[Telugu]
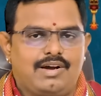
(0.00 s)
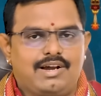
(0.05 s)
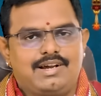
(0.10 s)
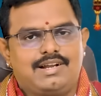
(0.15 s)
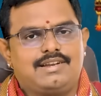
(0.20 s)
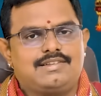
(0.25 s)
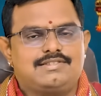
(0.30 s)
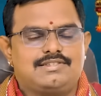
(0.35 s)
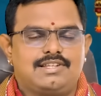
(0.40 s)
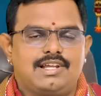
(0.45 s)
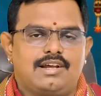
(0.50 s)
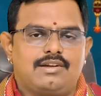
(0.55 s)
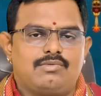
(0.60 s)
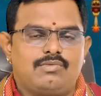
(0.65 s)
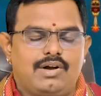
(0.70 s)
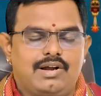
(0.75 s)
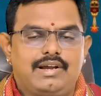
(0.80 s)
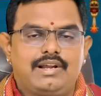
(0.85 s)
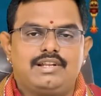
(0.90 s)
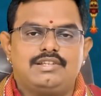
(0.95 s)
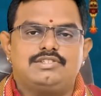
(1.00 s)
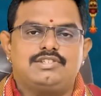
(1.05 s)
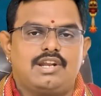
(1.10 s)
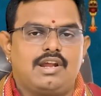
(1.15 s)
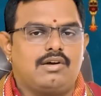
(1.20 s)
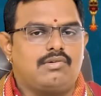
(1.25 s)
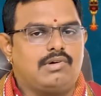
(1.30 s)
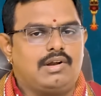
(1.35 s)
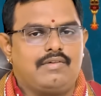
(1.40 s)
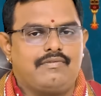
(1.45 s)
వక్రిస్తారు వక్రించినా
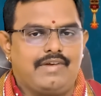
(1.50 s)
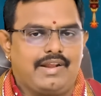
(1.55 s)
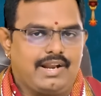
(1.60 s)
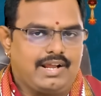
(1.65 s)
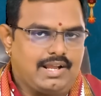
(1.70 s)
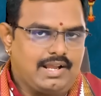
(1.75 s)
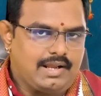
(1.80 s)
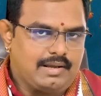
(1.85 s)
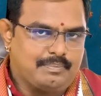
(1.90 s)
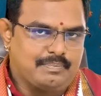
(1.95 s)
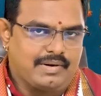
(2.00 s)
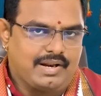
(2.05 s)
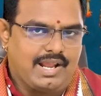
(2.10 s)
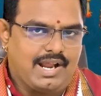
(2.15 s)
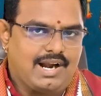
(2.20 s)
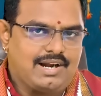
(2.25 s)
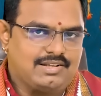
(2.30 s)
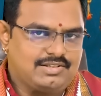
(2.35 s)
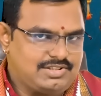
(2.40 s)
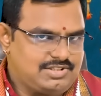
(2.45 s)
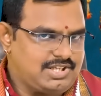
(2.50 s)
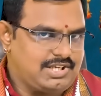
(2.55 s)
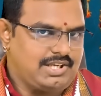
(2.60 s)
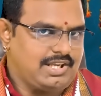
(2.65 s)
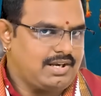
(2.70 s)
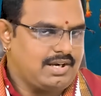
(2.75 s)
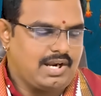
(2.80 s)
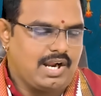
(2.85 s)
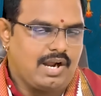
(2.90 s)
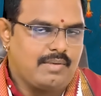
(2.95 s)
కూడా వెనకకి ప్రయాణం
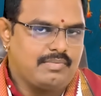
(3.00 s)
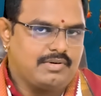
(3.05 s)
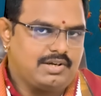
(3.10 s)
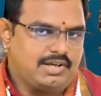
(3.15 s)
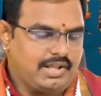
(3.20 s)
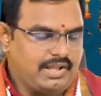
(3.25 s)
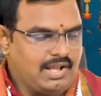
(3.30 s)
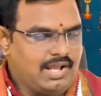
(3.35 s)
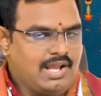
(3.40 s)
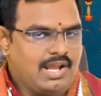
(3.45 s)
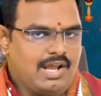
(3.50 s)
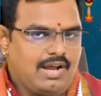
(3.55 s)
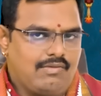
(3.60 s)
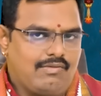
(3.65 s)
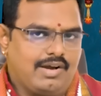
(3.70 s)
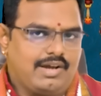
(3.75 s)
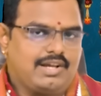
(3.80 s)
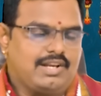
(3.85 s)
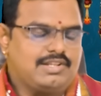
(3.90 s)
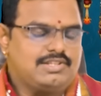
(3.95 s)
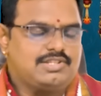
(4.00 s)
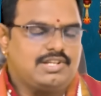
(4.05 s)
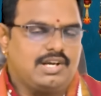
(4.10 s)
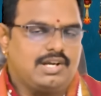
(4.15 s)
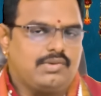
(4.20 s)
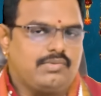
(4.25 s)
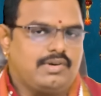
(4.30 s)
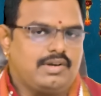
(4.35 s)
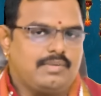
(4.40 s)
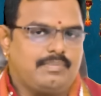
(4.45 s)
చెయ్యరు కాబట్టి
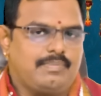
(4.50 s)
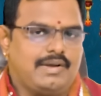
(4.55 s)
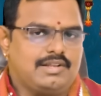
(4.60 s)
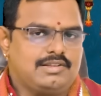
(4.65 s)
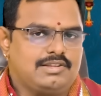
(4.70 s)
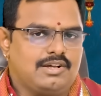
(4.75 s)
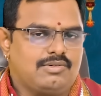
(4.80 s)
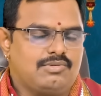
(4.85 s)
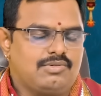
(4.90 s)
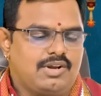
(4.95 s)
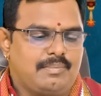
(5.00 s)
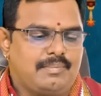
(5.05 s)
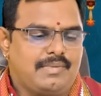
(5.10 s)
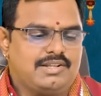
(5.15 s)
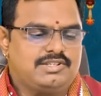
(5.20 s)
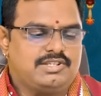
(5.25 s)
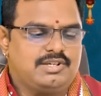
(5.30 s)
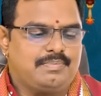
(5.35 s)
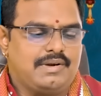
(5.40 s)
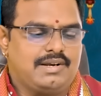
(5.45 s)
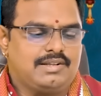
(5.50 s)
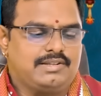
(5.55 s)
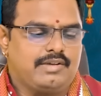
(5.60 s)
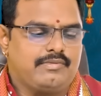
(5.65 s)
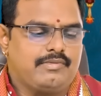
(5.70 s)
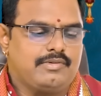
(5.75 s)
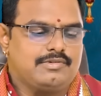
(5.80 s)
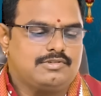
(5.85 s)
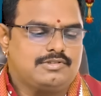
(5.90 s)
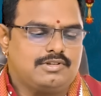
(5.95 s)
వక్రించినటువంటి ఫలితం కూడా మంచి
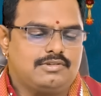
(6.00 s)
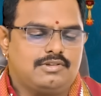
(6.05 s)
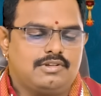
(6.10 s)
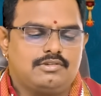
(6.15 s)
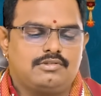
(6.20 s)
ఫలితమే వస్తుంది